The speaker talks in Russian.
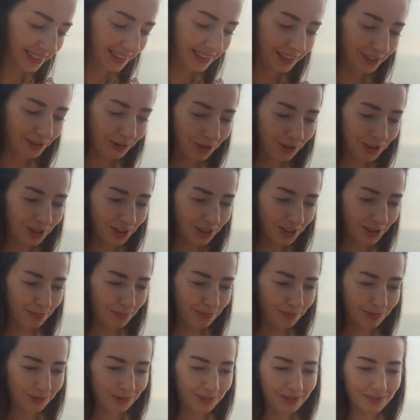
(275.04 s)
Следующий
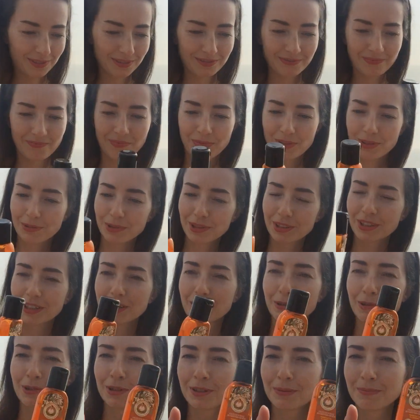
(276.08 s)
шампунь. Вот
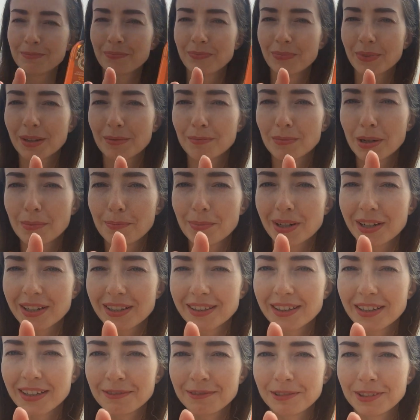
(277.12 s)
такой. Бабка
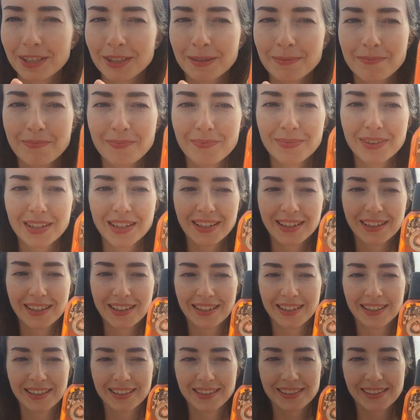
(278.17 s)
Агафья.
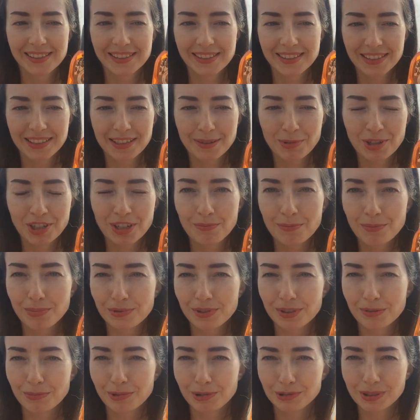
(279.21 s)
С этим
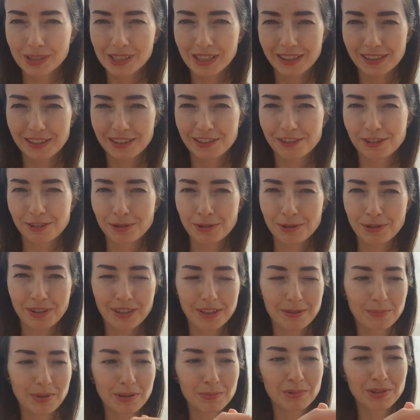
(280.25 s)
шампунем другая
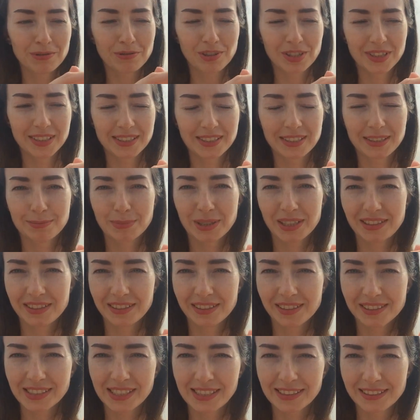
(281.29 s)
история. Помывшись им
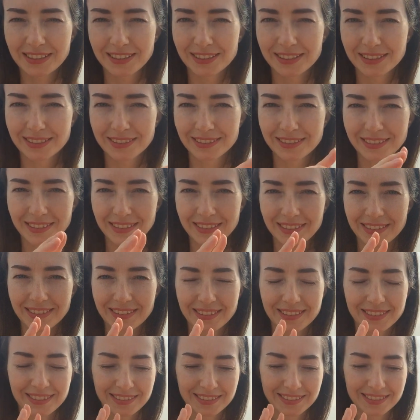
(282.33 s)
один раз,
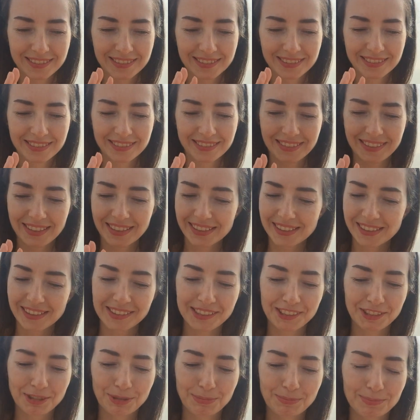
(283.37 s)
э, я
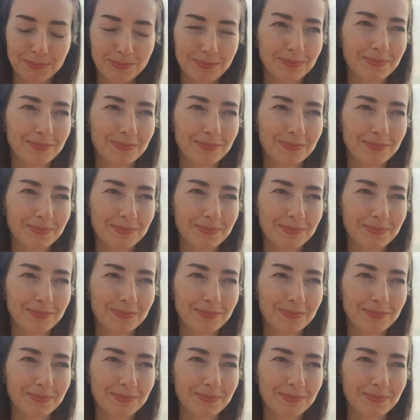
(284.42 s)
сразу